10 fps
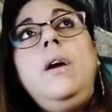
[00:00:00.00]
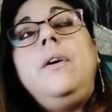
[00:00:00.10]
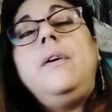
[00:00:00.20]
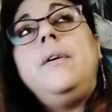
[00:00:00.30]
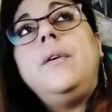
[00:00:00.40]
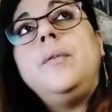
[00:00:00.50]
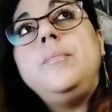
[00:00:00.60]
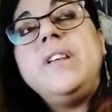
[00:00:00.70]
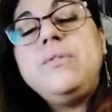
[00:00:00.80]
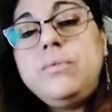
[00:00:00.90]

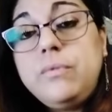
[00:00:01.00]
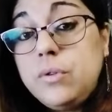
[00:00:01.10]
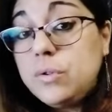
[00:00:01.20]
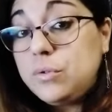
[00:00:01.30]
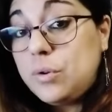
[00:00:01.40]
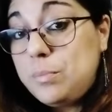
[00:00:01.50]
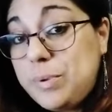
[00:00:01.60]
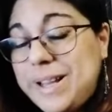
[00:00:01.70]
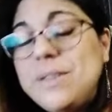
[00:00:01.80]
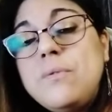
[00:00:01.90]
bien souvent notre
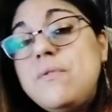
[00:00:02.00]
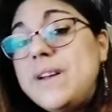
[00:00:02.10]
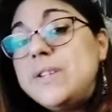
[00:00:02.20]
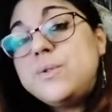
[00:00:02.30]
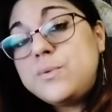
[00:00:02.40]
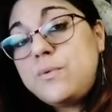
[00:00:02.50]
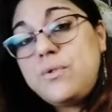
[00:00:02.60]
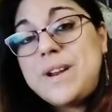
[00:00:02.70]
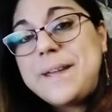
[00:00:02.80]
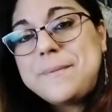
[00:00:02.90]
prénom va être
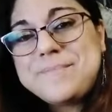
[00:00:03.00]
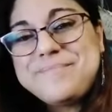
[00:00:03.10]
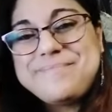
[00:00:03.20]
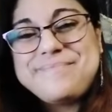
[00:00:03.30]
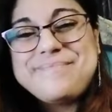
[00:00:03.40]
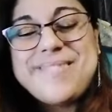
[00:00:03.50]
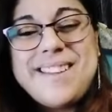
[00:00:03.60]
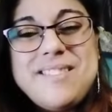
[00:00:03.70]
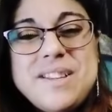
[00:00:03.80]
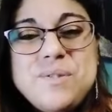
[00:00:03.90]
soufflé
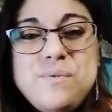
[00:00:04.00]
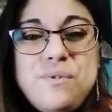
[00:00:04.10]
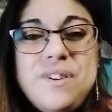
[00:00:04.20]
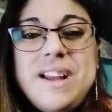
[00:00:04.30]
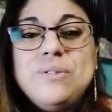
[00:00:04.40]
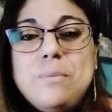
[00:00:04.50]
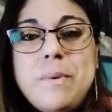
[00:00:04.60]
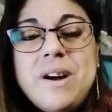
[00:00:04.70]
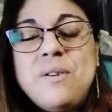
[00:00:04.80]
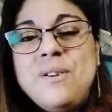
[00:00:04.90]
va être soufflé à nos
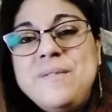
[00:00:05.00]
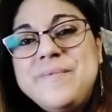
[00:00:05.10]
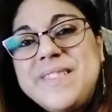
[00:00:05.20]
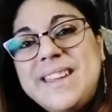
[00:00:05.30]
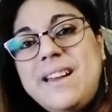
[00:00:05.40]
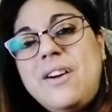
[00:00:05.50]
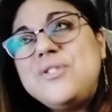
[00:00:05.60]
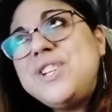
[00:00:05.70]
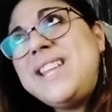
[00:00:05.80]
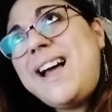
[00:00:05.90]
parents,
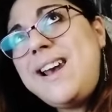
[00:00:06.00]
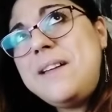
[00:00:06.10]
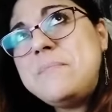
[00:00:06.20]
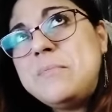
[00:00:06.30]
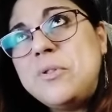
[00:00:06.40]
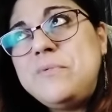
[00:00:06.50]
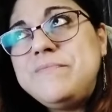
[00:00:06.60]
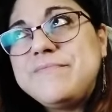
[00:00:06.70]
en général la maman,